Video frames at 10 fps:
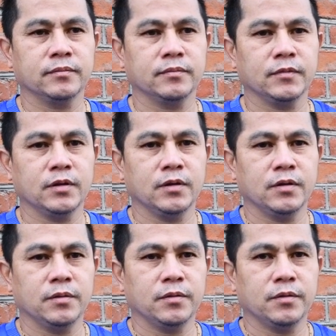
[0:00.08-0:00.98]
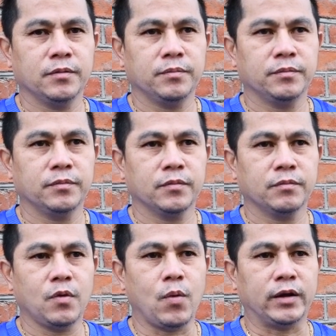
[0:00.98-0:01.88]
เนี่ย
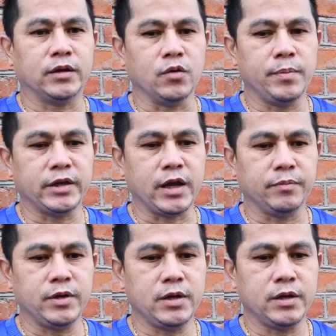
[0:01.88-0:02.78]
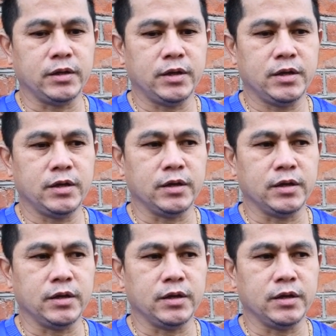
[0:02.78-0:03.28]
เมื่อวันถือว่าเป็นเกมที่ที่